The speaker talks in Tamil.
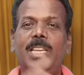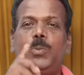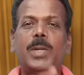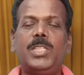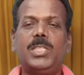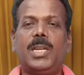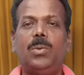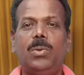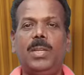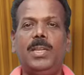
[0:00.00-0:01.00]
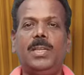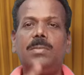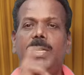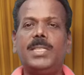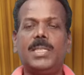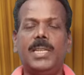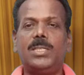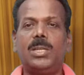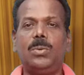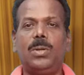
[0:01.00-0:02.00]
எக்ஸ்பேன்ஷனில் ஒன்று எவ்ரிடே
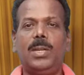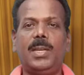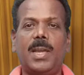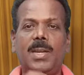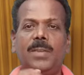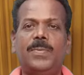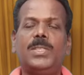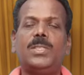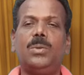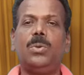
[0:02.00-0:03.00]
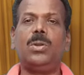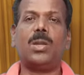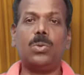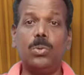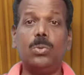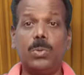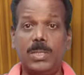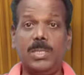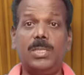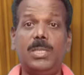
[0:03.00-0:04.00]
சயின்ஸில் ஒன்று கரண்ட் அஃபேர்ஸில் ஒன் ஆர் டூ
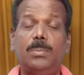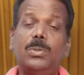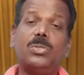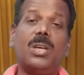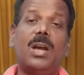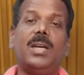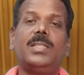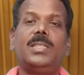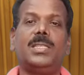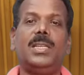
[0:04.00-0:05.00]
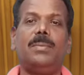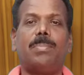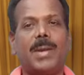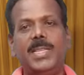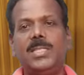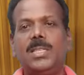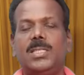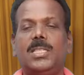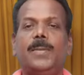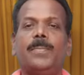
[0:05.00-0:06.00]
கொஸ்டின்ஸு புக்ஸு ஆதர்ஸில்
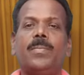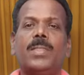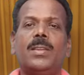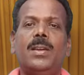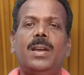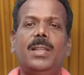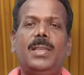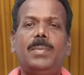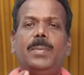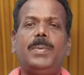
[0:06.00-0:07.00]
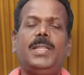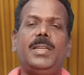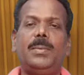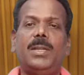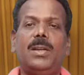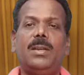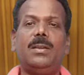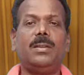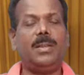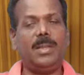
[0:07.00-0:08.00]
ப்ரைஸஸ்ஸு அதே மாதிரி பார்த்திங்க அப்படின்னா
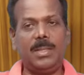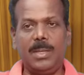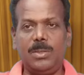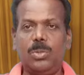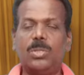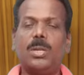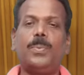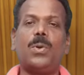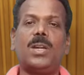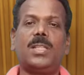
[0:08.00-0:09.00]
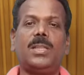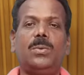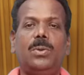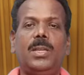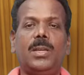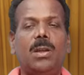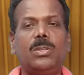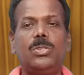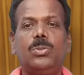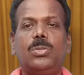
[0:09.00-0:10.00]
அந்த சுதந்திர போராட்டத்தில் ஒன்று
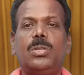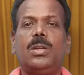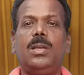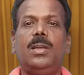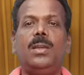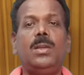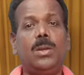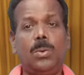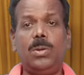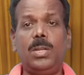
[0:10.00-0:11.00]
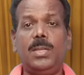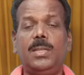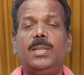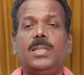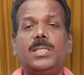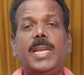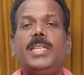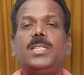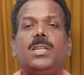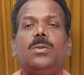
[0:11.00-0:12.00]
கான்ஸ்டியூஷனில் ஒன்று
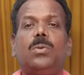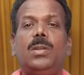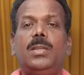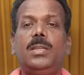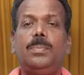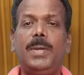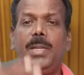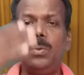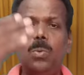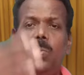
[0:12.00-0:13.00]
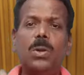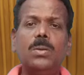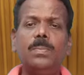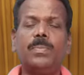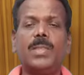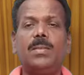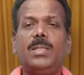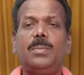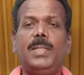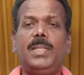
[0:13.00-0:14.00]
சயின்ஸில் ஒன்று இப்படி ஒவ்வொன்றும்
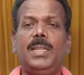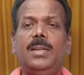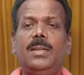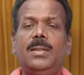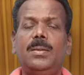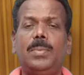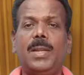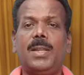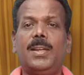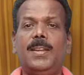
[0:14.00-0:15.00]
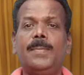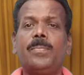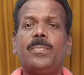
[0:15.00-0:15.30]
வந்து பார்த்திங்கன்னா பண்ணுறாங்க